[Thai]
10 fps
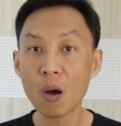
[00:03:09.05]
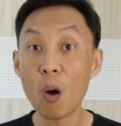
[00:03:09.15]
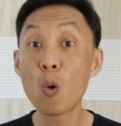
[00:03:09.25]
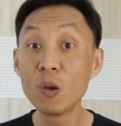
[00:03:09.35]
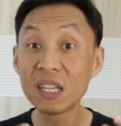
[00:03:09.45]
ข
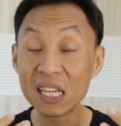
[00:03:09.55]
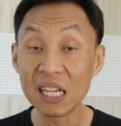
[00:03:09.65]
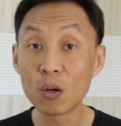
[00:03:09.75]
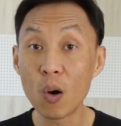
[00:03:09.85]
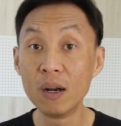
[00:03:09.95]
องคุณ
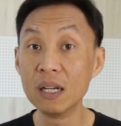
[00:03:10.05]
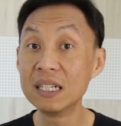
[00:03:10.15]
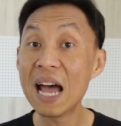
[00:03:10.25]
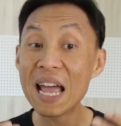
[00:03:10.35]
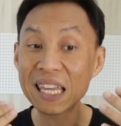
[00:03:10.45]
กี่คนหรื
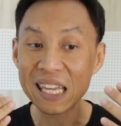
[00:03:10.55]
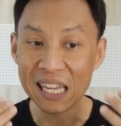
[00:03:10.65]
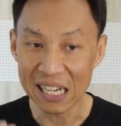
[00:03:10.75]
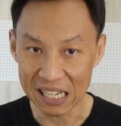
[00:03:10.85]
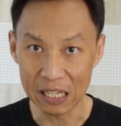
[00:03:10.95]
อได้
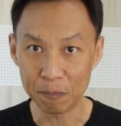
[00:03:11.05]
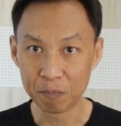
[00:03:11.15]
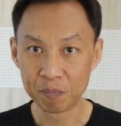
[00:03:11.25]
กี่ลีด